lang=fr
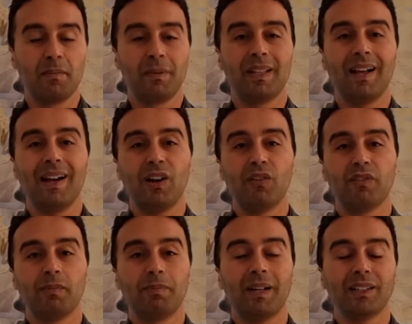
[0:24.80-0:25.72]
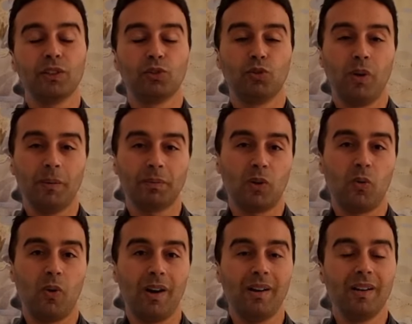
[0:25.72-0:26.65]
mais là, on va parler de
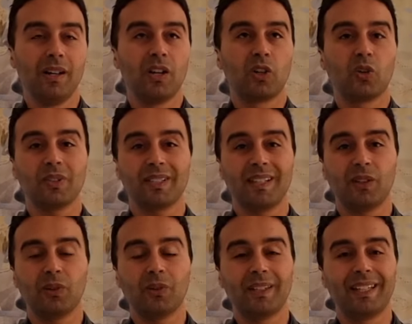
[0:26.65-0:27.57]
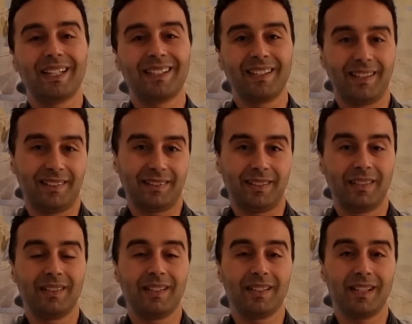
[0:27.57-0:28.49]
Web3 concernant les quêtes,
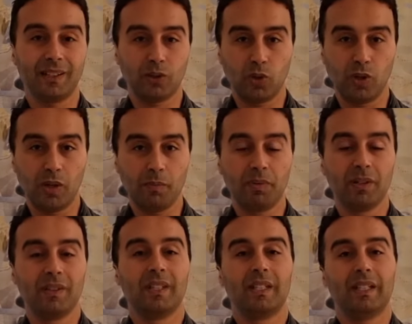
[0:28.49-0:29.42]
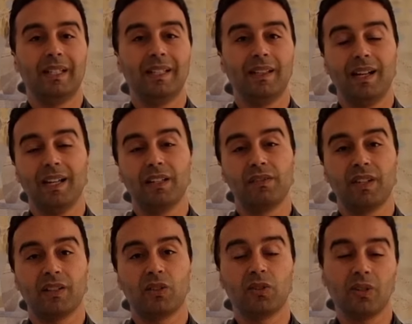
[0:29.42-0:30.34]
les airdrops, et là, ils
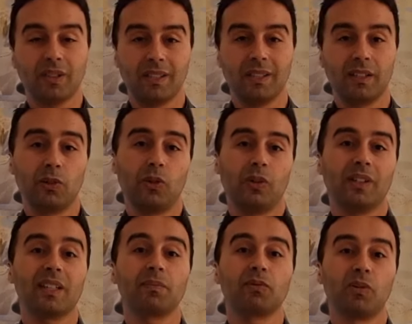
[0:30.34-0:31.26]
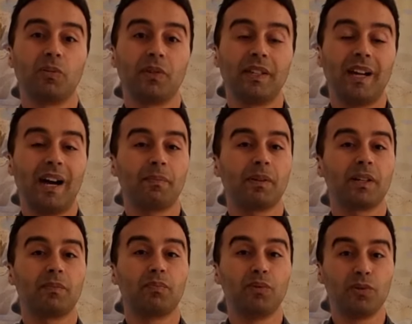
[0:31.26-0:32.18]
viennent de sortir leur crypto-monnaie
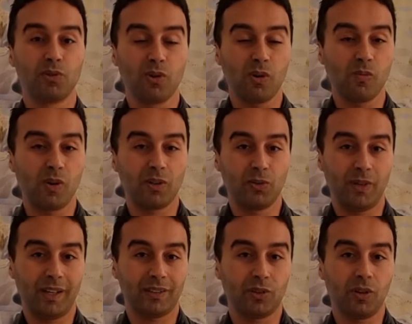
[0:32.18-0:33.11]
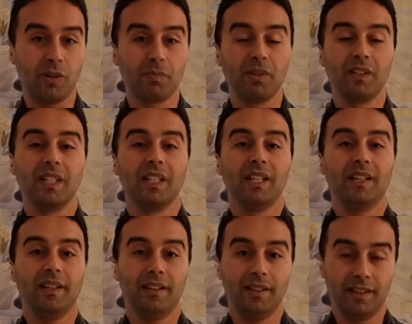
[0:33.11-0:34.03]
après plusieurs mois de airdrop.
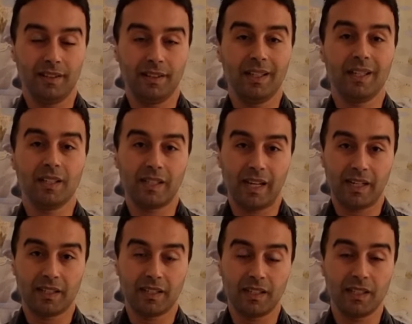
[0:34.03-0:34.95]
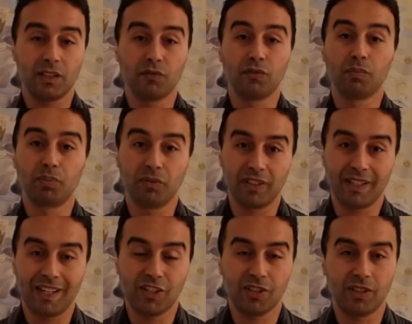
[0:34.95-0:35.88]
Et, et ça existe. Vous pouvez
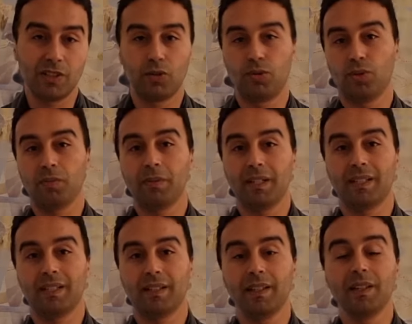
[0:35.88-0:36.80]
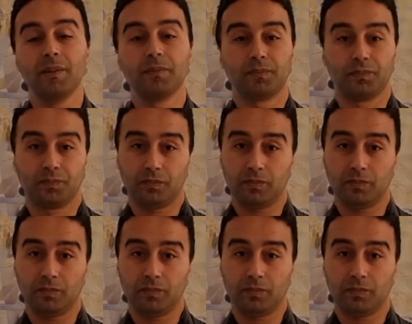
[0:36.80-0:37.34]
l'acheter sur Mexé.